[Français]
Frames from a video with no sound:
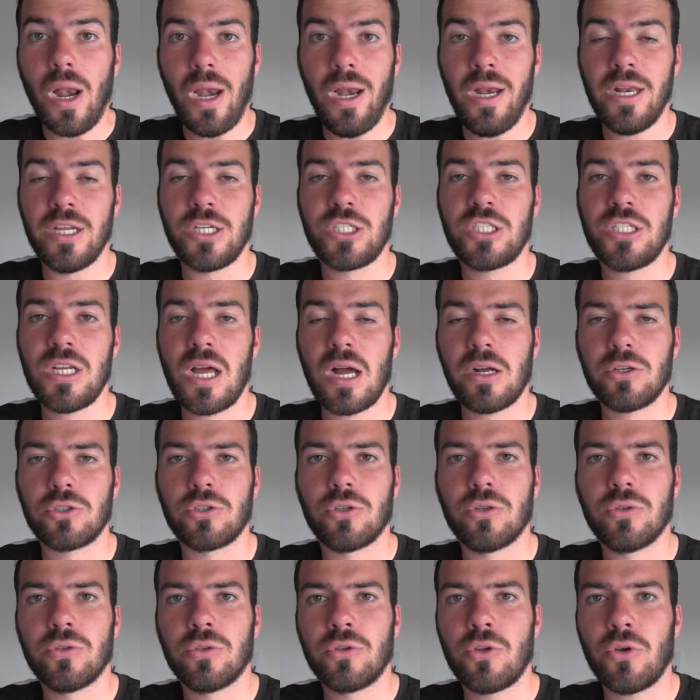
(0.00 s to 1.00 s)
les
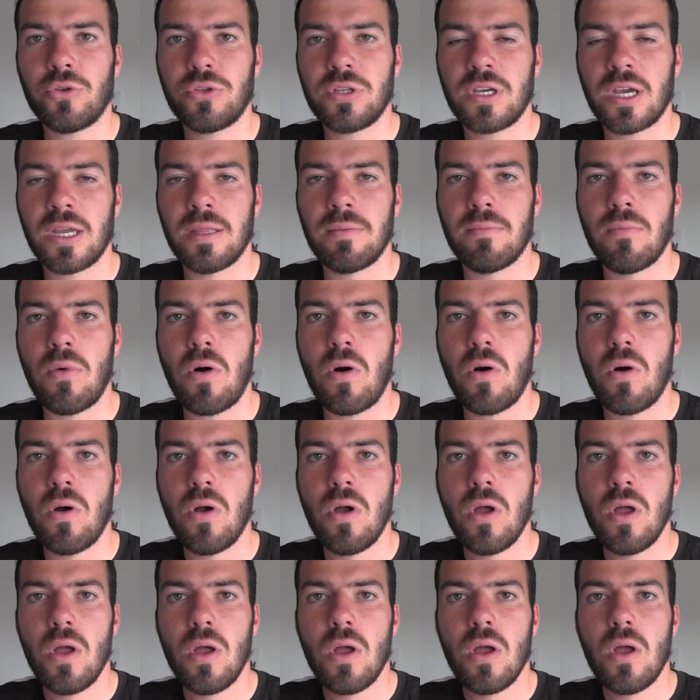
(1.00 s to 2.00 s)
charges d'entraînement